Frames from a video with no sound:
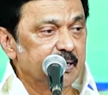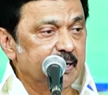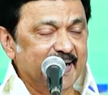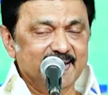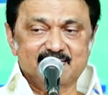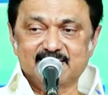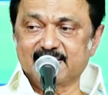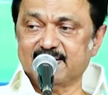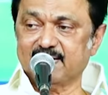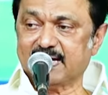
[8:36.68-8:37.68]
அனைத்து
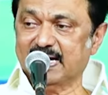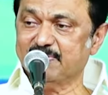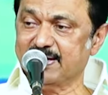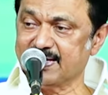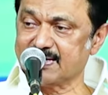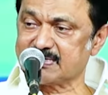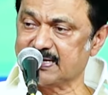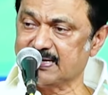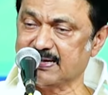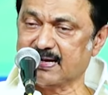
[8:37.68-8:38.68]
கழிவு நீரற்ற
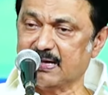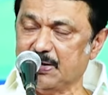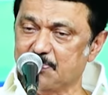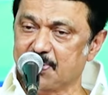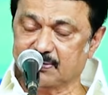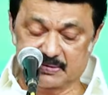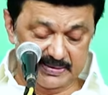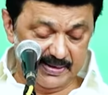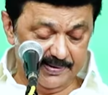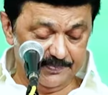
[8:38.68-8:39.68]
நிலையங்களை மேம்படுத்துதல்